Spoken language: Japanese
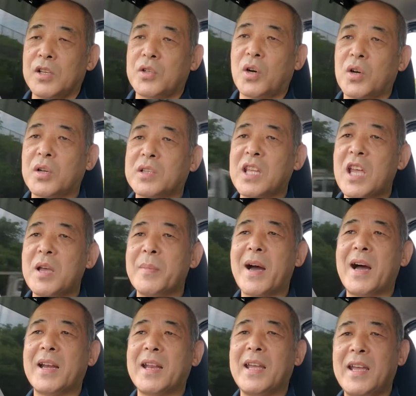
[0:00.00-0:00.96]
今日の
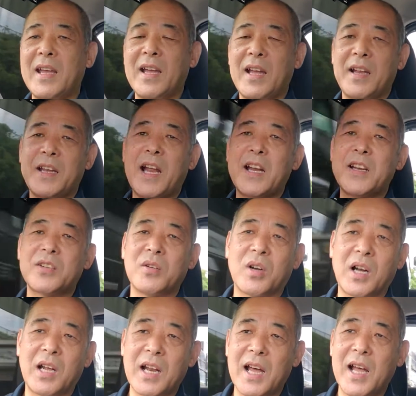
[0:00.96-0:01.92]
テーマはね何で
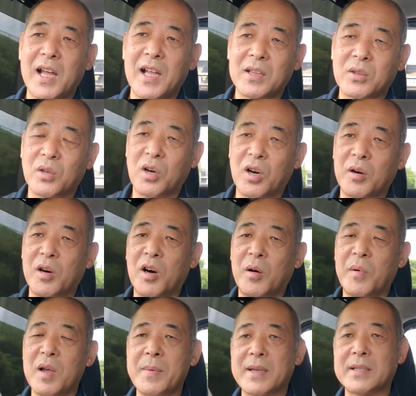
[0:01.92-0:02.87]
しょうかなと
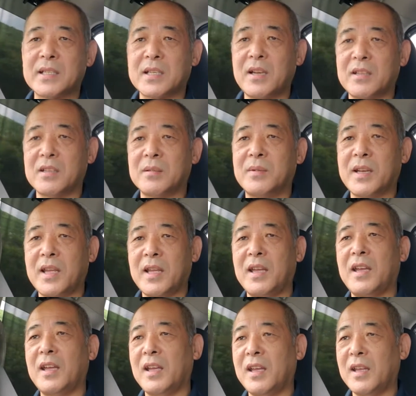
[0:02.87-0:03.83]
思いましたけれども
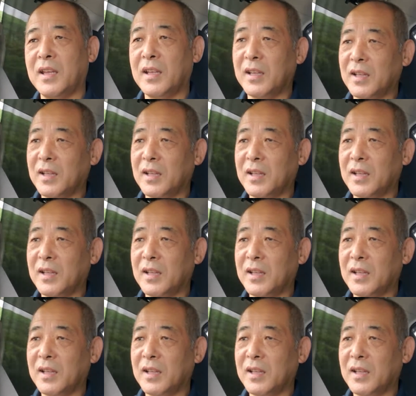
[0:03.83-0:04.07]
ね